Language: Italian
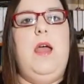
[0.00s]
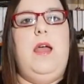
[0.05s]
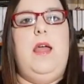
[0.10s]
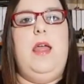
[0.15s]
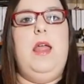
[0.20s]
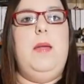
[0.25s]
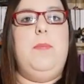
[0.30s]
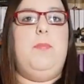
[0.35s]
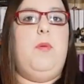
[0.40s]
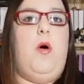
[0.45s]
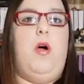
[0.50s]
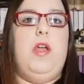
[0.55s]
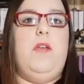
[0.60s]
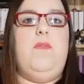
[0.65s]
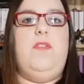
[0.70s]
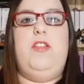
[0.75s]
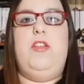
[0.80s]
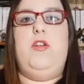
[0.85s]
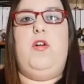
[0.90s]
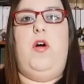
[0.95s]
e poi
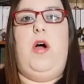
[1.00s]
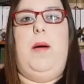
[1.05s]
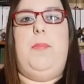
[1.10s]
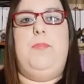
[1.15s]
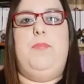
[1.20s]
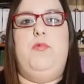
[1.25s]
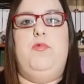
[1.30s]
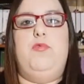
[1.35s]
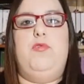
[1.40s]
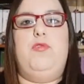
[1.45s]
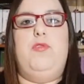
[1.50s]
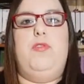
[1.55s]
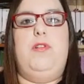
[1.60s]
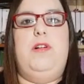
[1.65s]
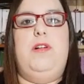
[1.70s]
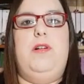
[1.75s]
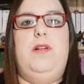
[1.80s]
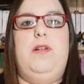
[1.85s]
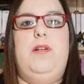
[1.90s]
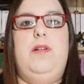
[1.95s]
vi dirò appunto
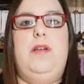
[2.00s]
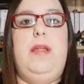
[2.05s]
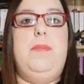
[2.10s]
uh,